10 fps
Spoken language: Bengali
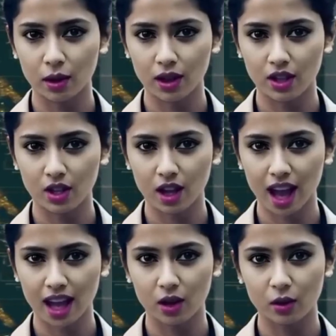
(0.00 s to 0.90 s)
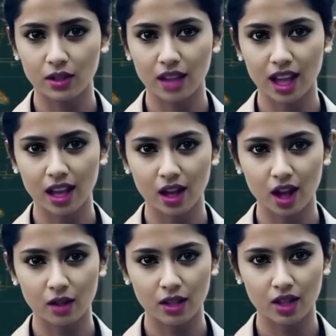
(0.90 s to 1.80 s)
অথচ আইন অনুযায়ী
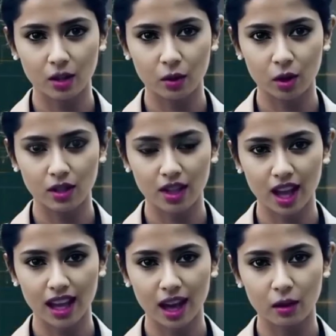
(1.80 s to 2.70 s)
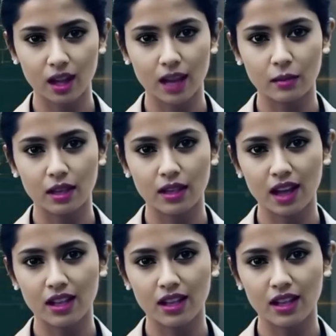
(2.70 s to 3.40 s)
রক্তের সম্পর্ক ছাড়া কাউকে কিডনি দেওয়া